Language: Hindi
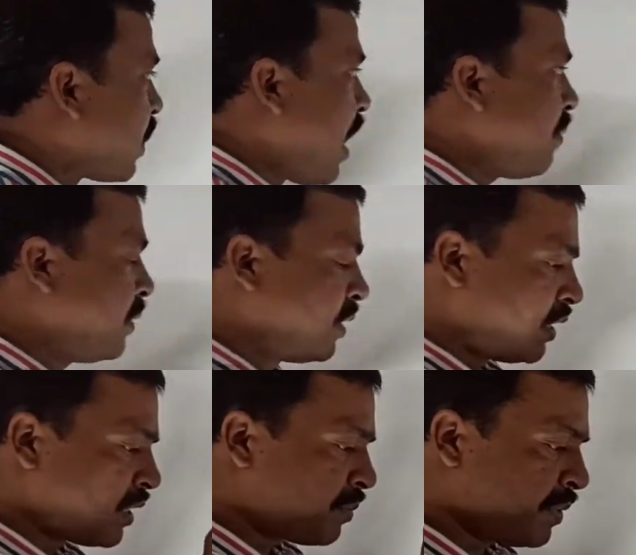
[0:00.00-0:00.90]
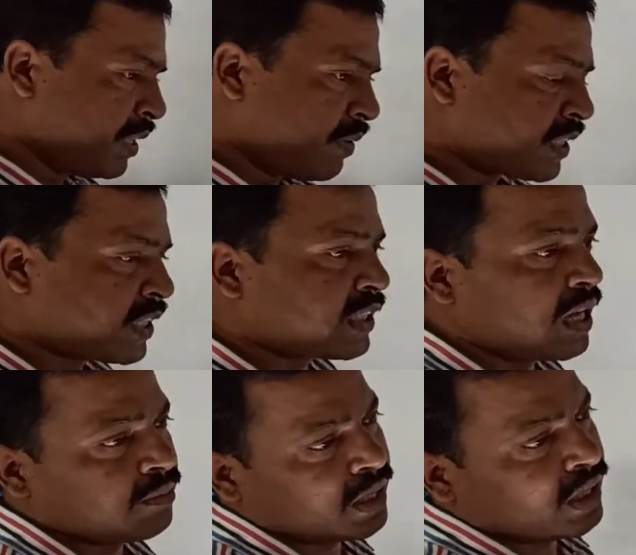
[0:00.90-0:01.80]
ग्राफ स्पीड वर्सेस
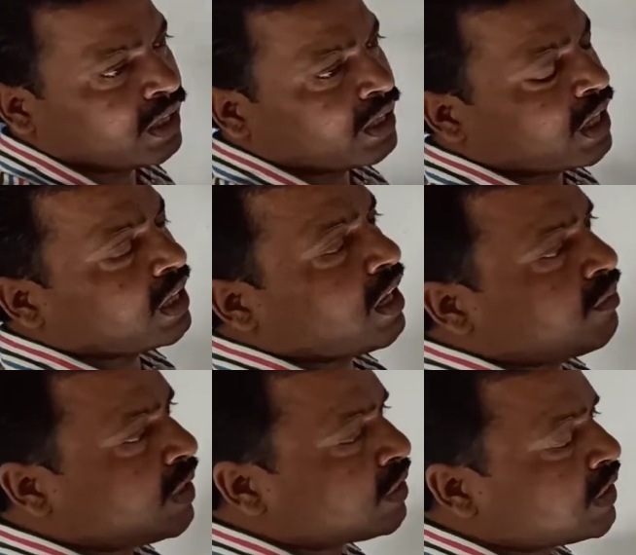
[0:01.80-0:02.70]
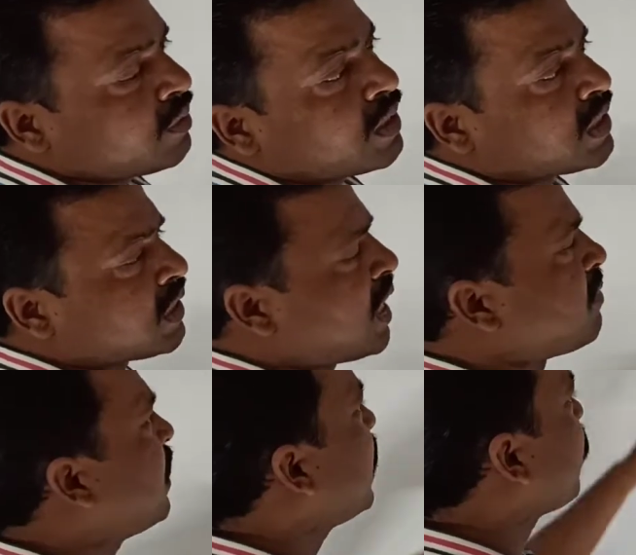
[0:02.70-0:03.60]
टाइम है या ग्राफ वेलोसिटी वर्सेस टाइम है